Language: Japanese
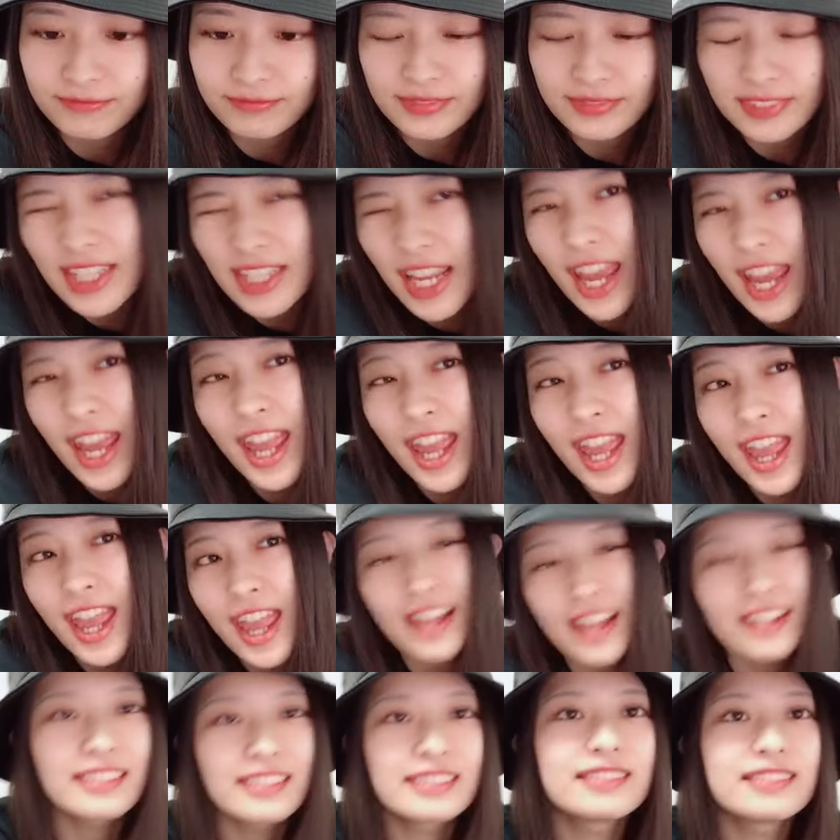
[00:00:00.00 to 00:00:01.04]
にゃっ
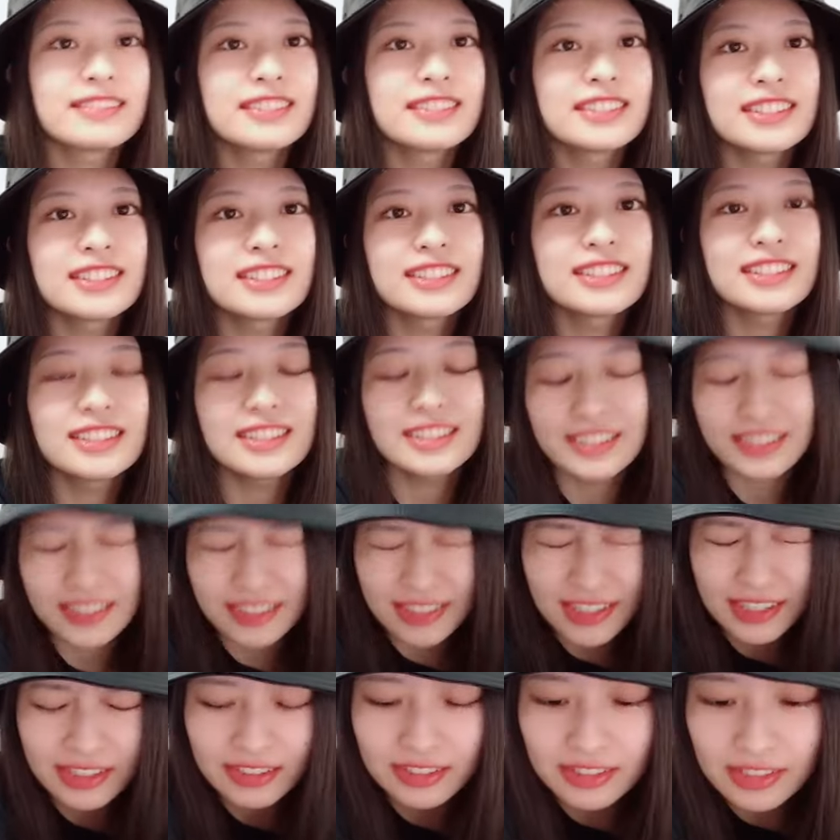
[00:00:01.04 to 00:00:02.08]
い
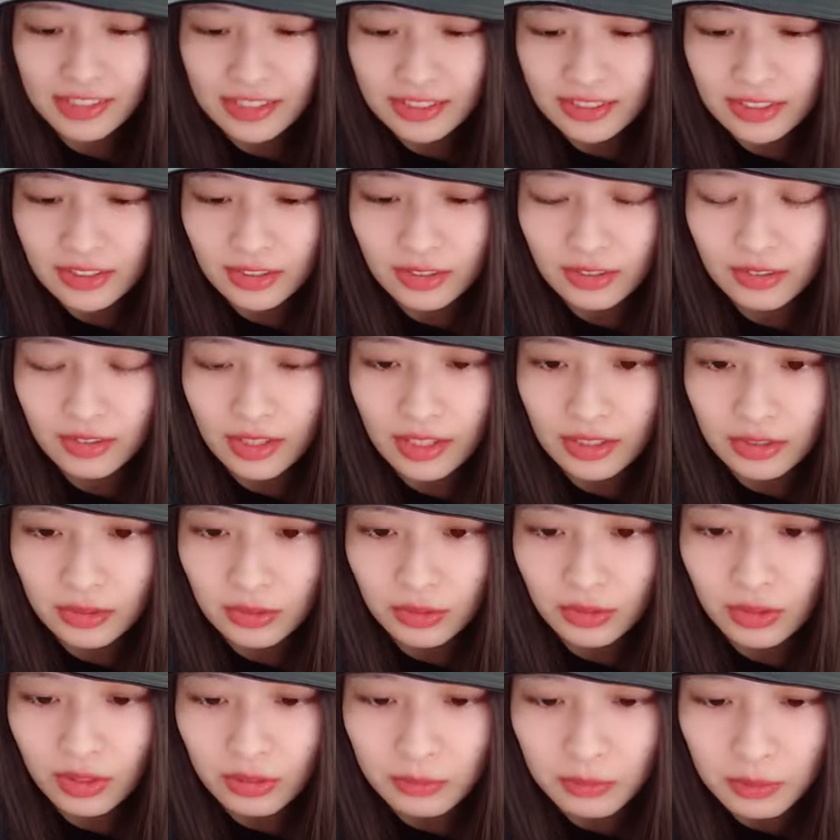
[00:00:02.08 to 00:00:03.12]
けるでしょう。あと
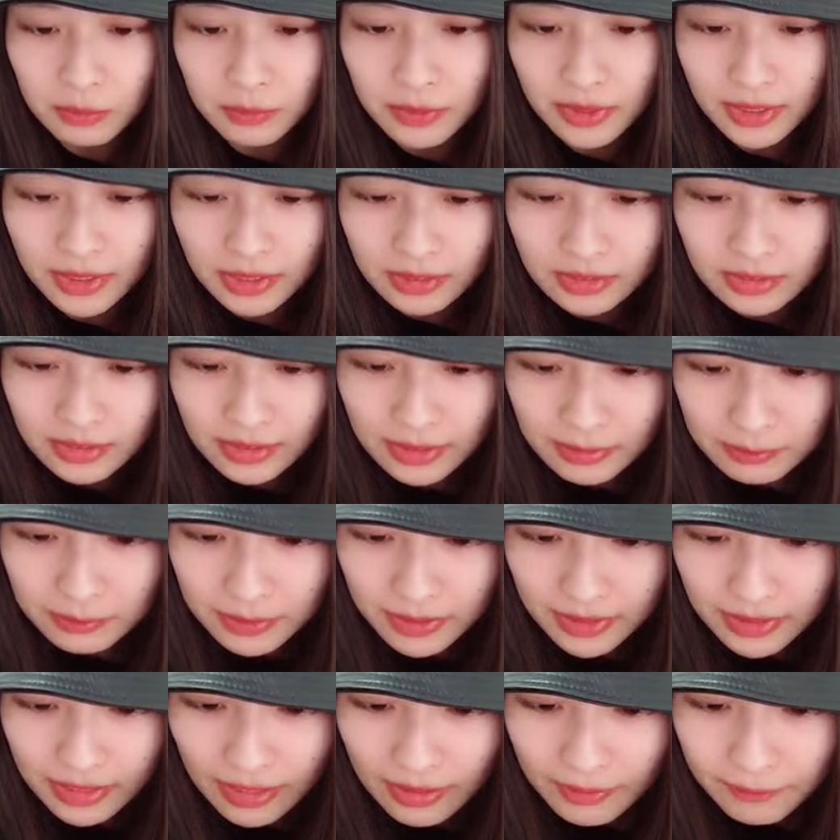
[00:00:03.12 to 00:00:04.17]
これも見てくれみ
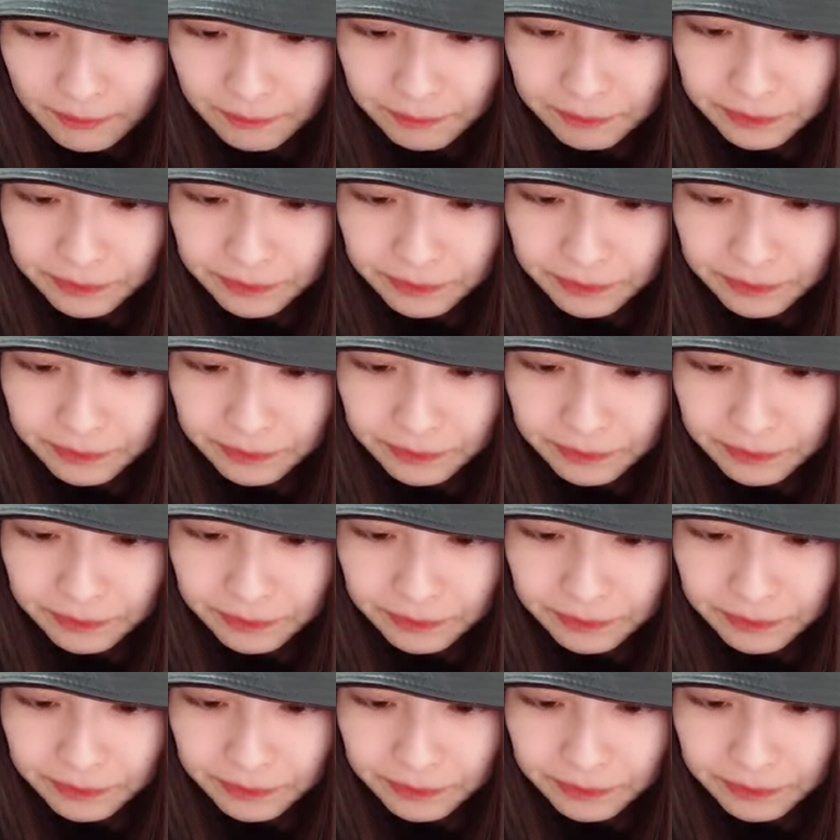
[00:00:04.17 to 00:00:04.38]
んな。